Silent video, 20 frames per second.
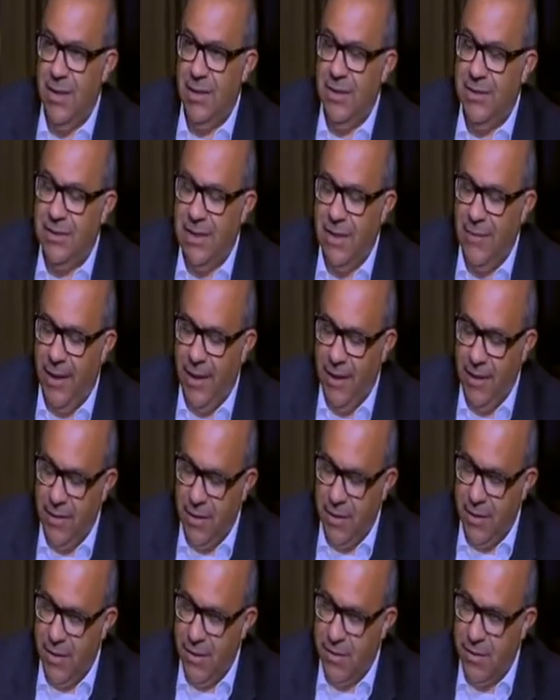زي ما حضرتك
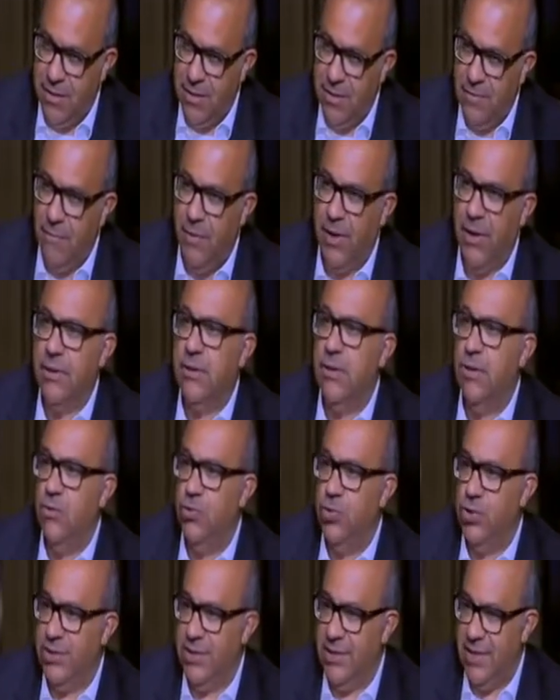ذكرتي مناطق
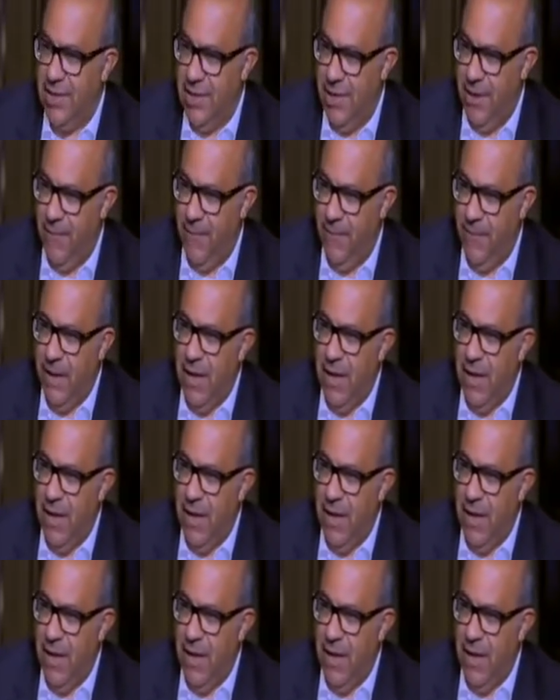لوجستيه